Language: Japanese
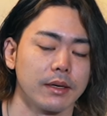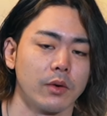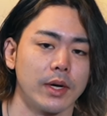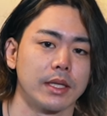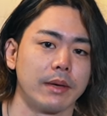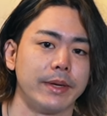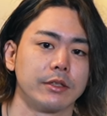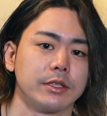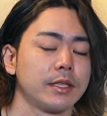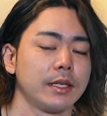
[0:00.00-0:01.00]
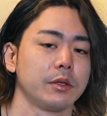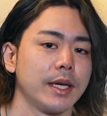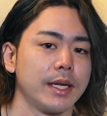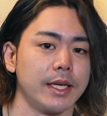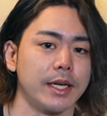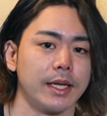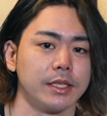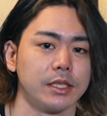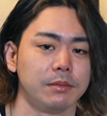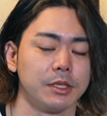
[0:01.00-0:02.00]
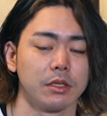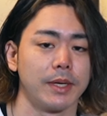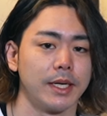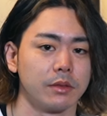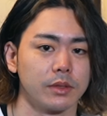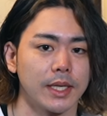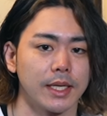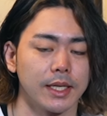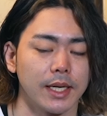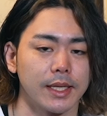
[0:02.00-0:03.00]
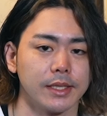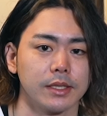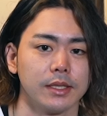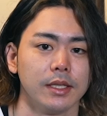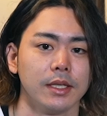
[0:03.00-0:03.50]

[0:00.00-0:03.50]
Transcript: ねご飯食べないと絶対お手洗い行かないし水飲まないとお手洗い行かないし